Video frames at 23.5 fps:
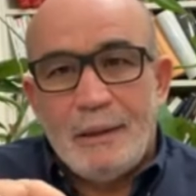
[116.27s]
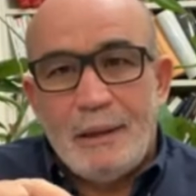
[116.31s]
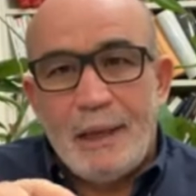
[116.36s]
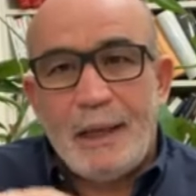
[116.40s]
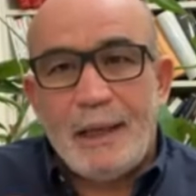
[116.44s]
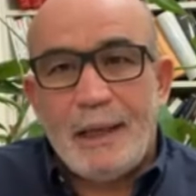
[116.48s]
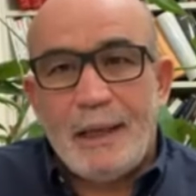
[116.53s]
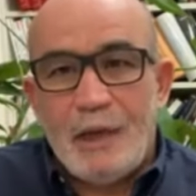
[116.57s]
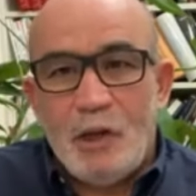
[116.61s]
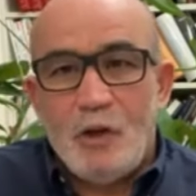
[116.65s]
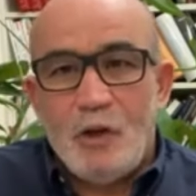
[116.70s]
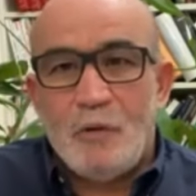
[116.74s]

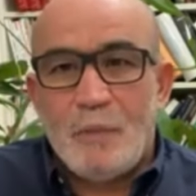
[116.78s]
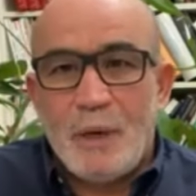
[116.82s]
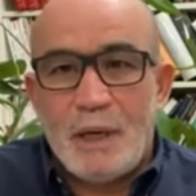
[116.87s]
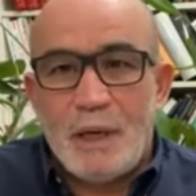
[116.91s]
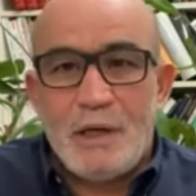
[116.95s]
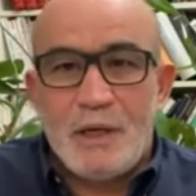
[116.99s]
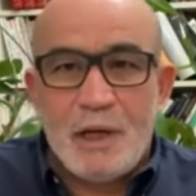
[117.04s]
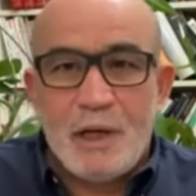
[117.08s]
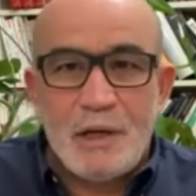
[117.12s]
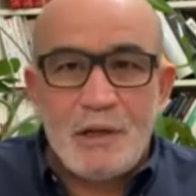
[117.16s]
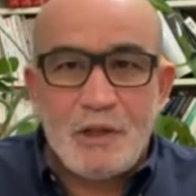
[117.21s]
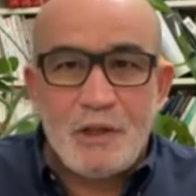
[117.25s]
لكن اليوم
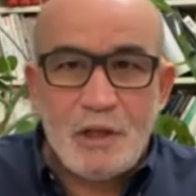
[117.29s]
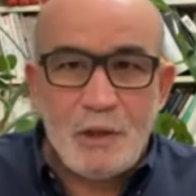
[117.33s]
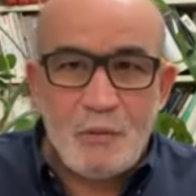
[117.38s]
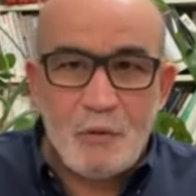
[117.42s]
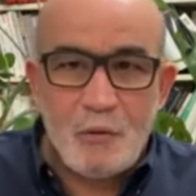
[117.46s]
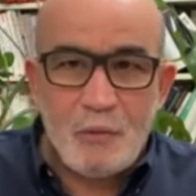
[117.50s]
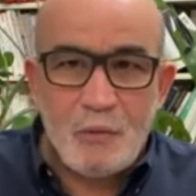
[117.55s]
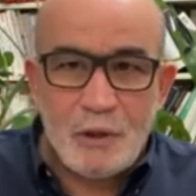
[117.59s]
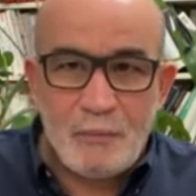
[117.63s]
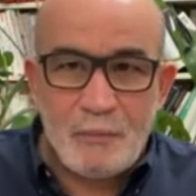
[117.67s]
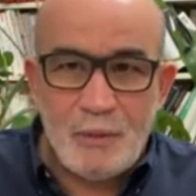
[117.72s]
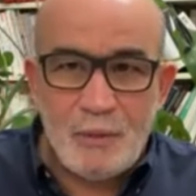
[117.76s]
أنا
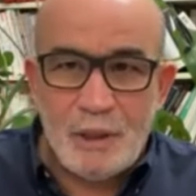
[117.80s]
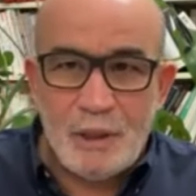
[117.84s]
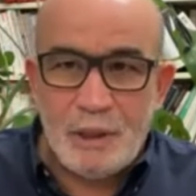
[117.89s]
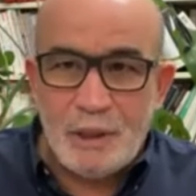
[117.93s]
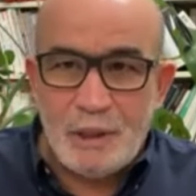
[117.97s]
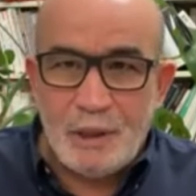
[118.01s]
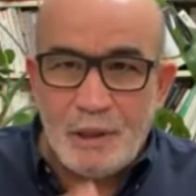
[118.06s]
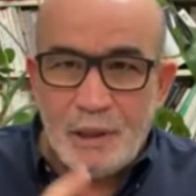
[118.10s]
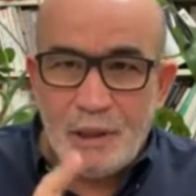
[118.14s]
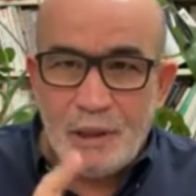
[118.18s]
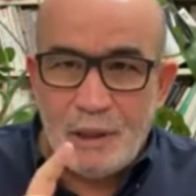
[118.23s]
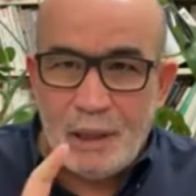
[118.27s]
جيبوه ضمن
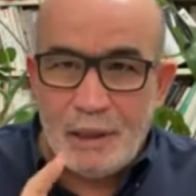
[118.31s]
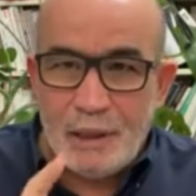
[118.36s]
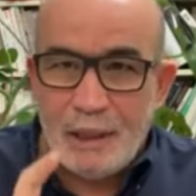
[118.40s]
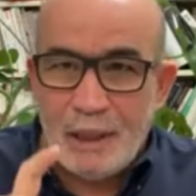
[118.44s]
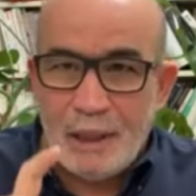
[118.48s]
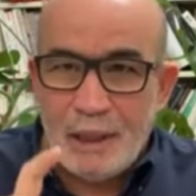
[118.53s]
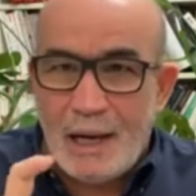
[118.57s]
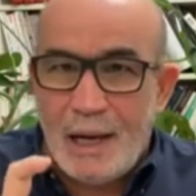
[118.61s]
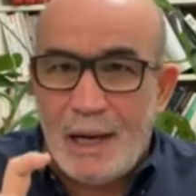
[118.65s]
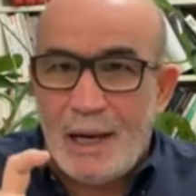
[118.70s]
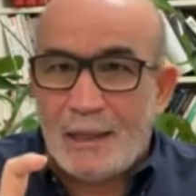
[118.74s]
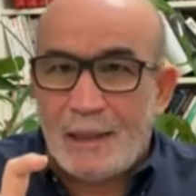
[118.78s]

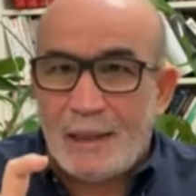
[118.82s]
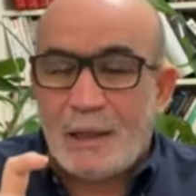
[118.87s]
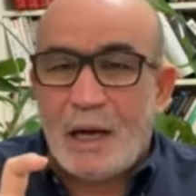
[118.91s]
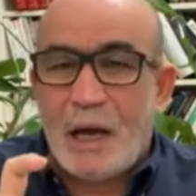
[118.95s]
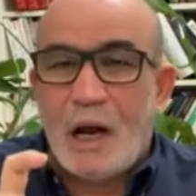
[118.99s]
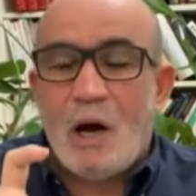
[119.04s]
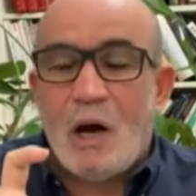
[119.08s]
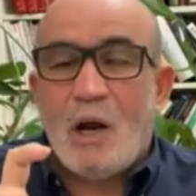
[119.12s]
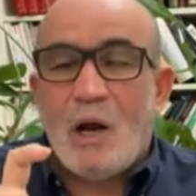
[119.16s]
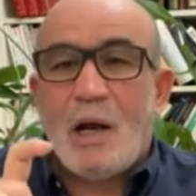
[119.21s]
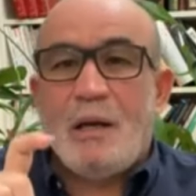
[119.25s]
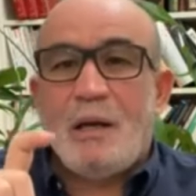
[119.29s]

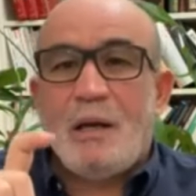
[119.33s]
النقاط أو